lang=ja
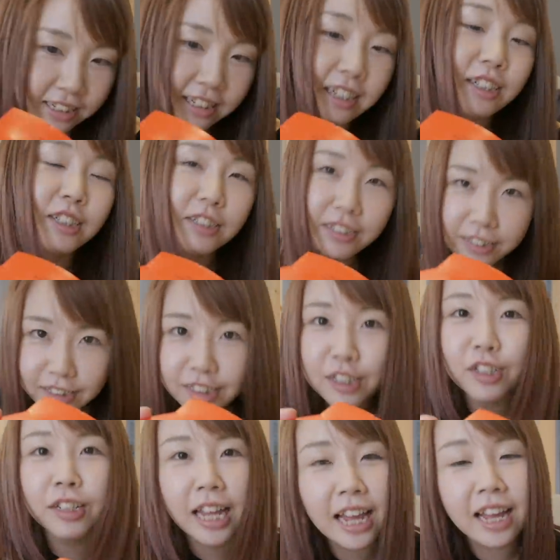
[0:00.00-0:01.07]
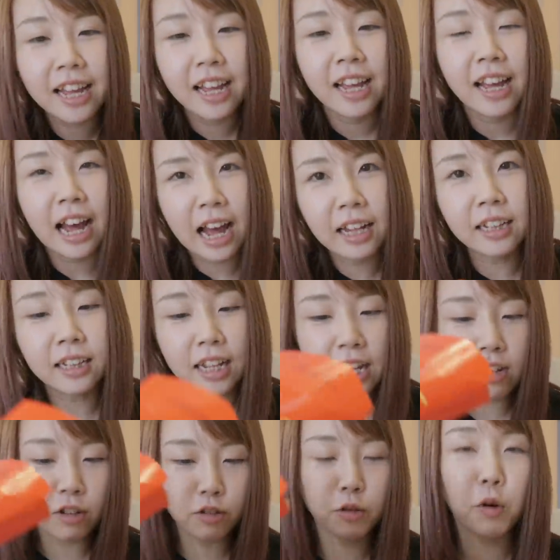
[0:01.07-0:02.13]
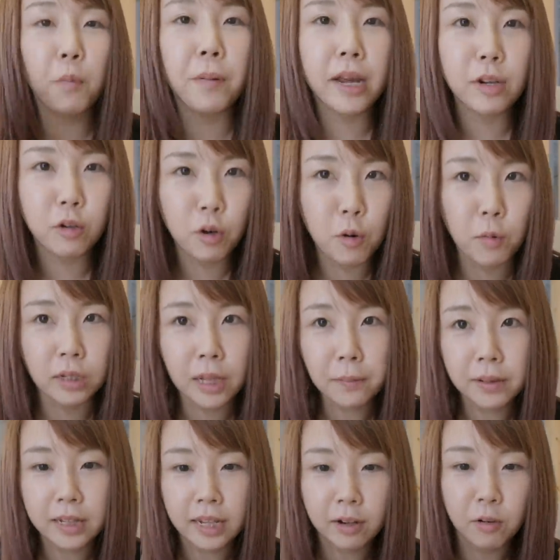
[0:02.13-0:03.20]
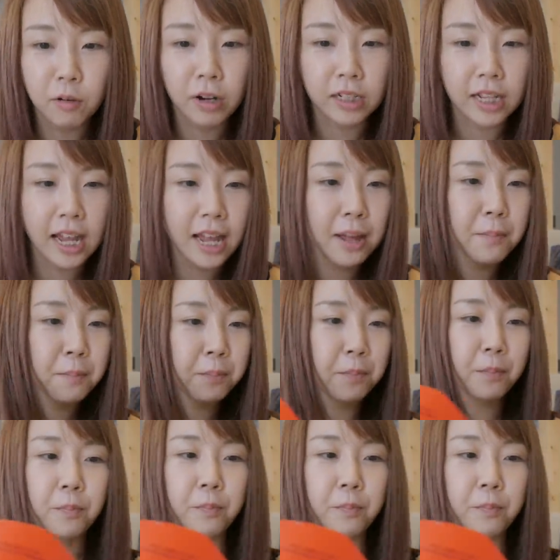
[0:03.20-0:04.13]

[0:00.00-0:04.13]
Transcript: じゃあ普通のね、安定のチョコパイの方も食べていこうかな。